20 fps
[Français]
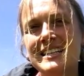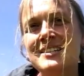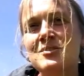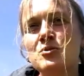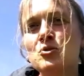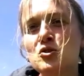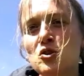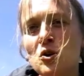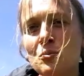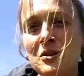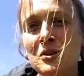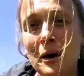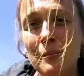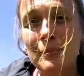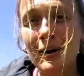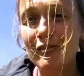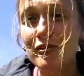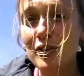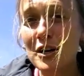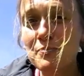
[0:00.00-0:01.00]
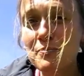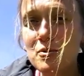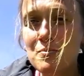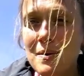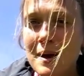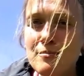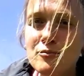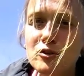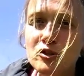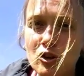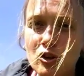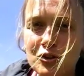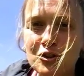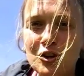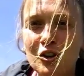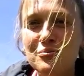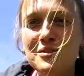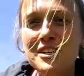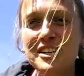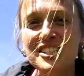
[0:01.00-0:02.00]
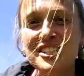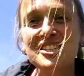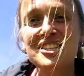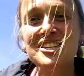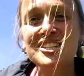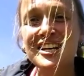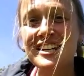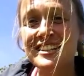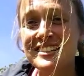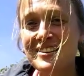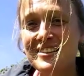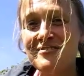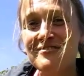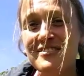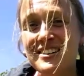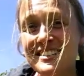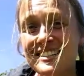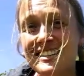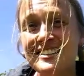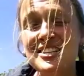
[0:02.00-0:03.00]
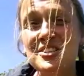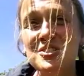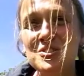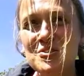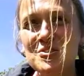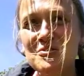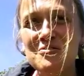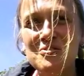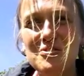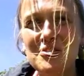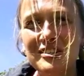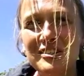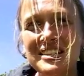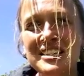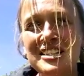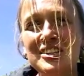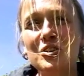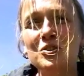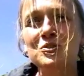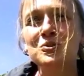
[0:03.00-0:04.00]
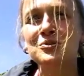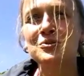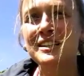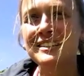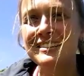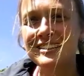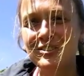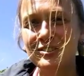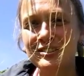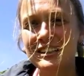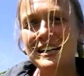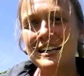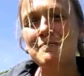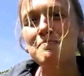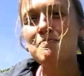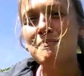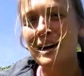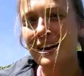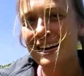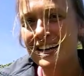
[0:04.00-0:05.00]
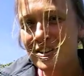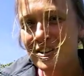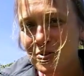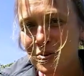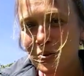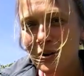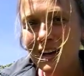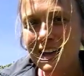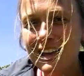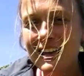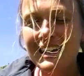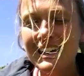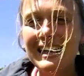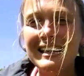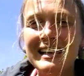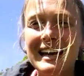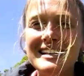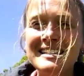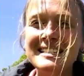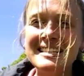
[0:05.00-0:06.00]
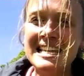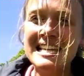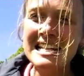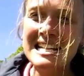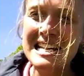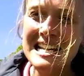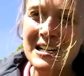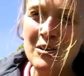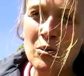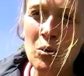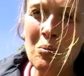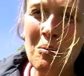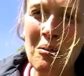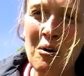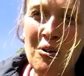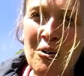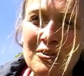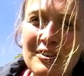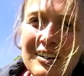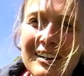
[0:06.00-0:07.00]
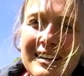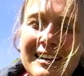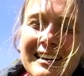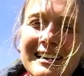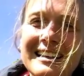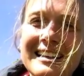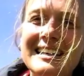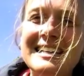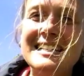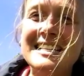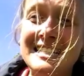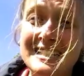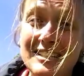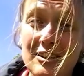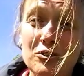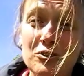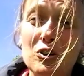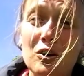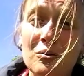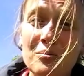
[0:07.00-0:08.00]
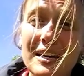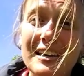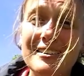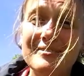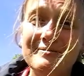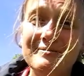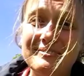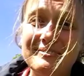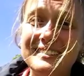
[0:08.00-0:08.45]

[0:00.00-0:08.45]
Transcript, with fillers: Il se sent bien. Parfois, il peut même s'endormir. J'ai déjà été face à des chevaux qui, quand on était en train de parler d'eux, à essayer de les comprendre, il s'endormait.